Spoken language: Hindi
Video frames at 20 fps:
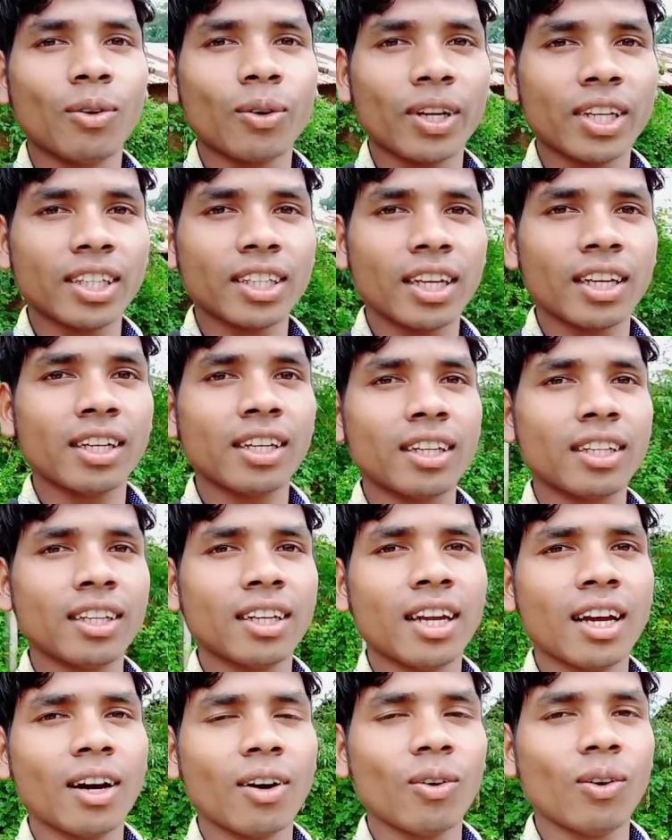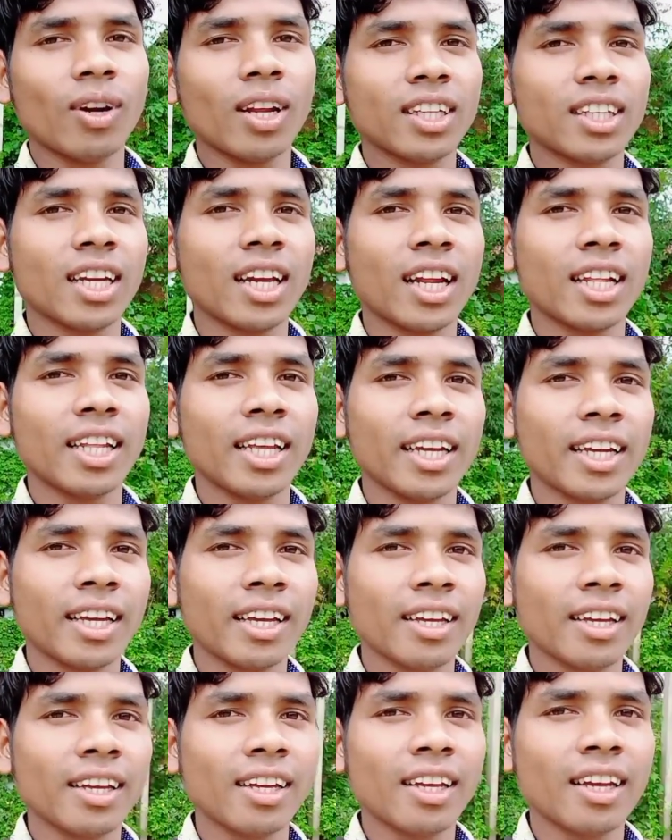लोकेशन और नज़ारा देख
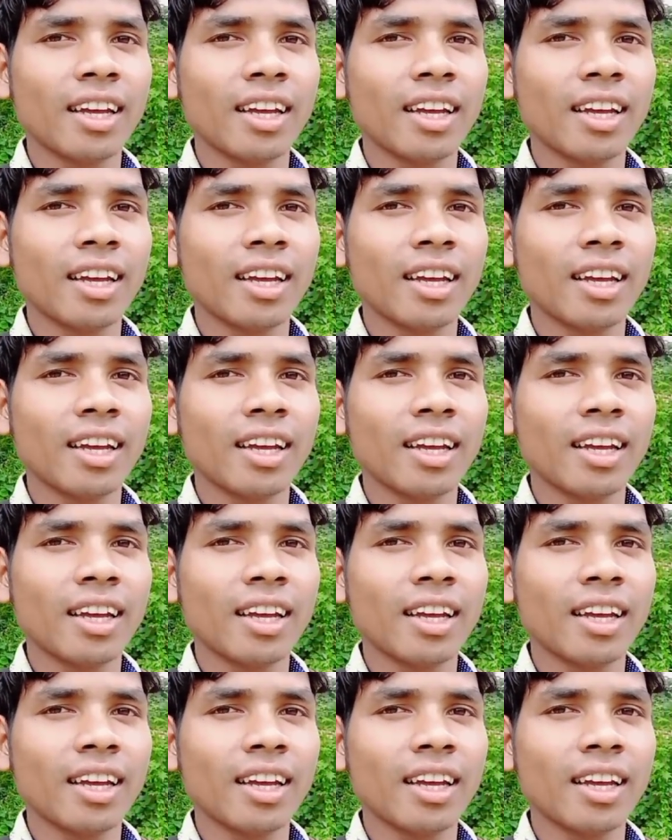के